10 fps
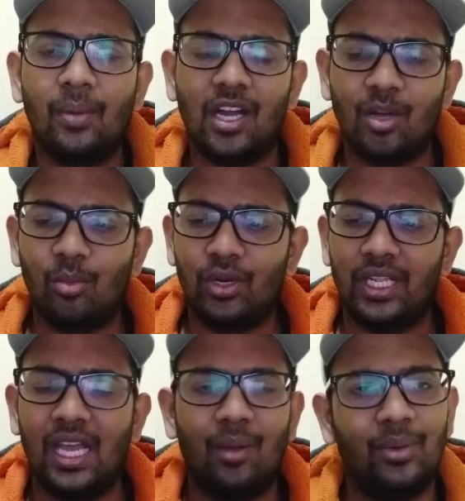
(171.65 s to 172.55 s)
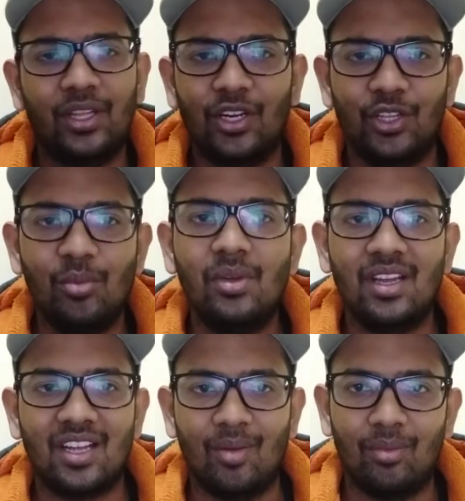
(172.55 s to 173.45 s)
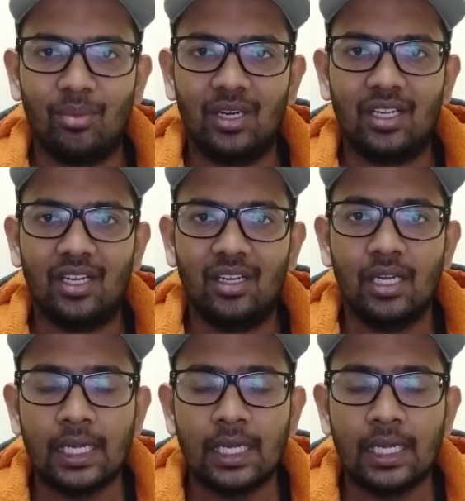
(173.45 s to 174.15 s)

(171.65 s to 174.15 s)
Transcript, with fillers: பார்க்க போகிறீங்க அப்படிங்கிறதையும் கமெண்ட் பண்ணுங்கள்